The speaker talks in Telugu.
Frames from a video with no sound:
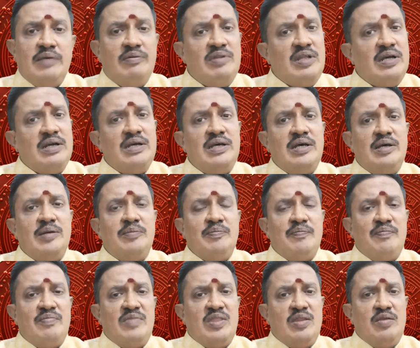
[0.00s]
ఈ విధంగా
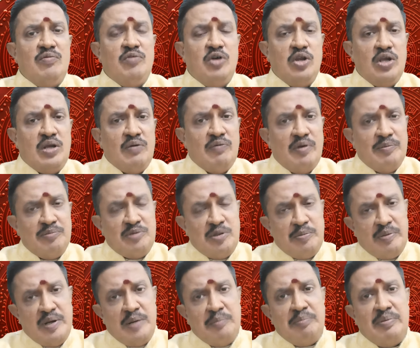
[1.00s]
వారి యొక్క వంశ
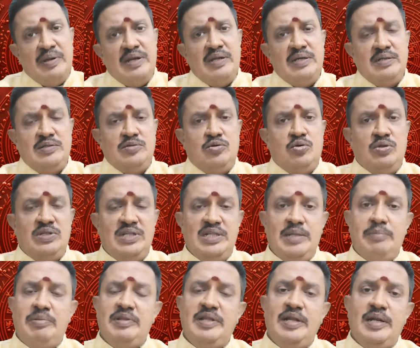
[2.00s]
పరంపర కొంత
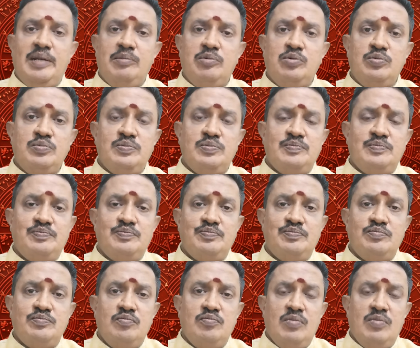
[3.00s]
దెబ్బతిండము
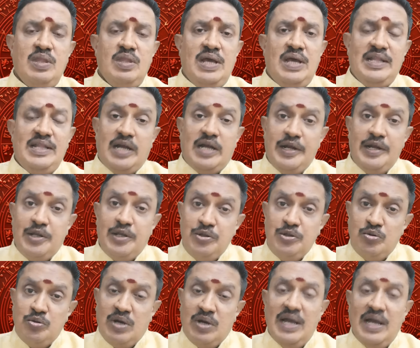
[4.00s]
అది
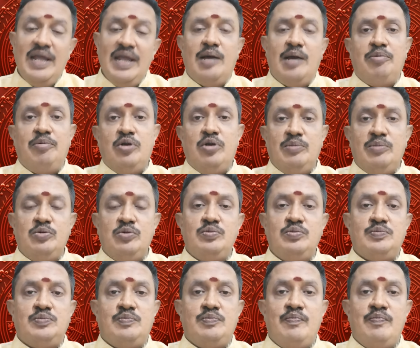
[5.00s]
కంటిన్యూ కాలేకపోవడము
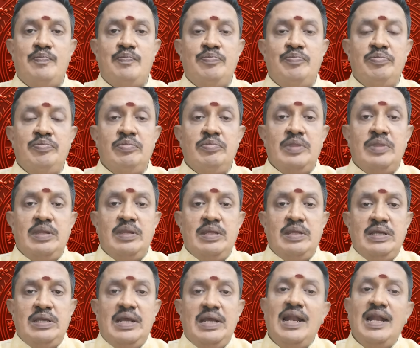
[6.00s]

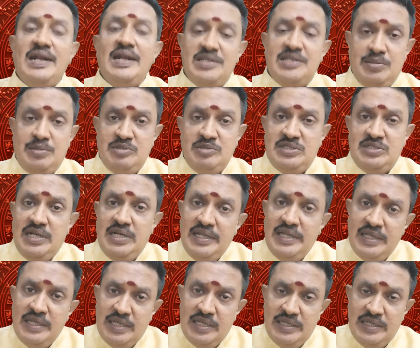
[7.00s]
ఇలాంటి
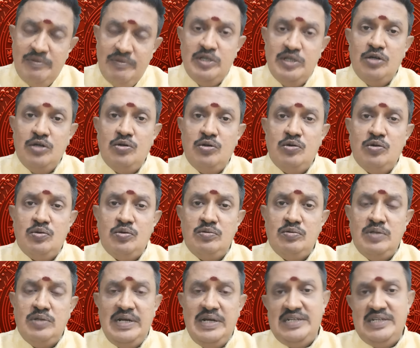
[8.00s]
సమస్యల్ని ఈ వీడియోలో
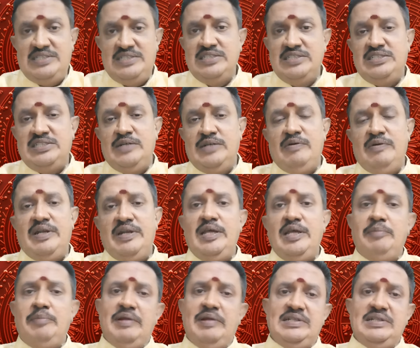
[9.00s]
అడ్రస్ చేసేటువంటి
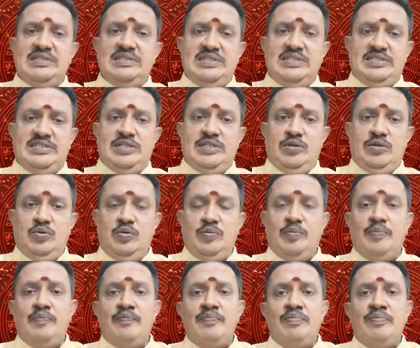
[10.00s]
ప్రయత్నం చేస్తాను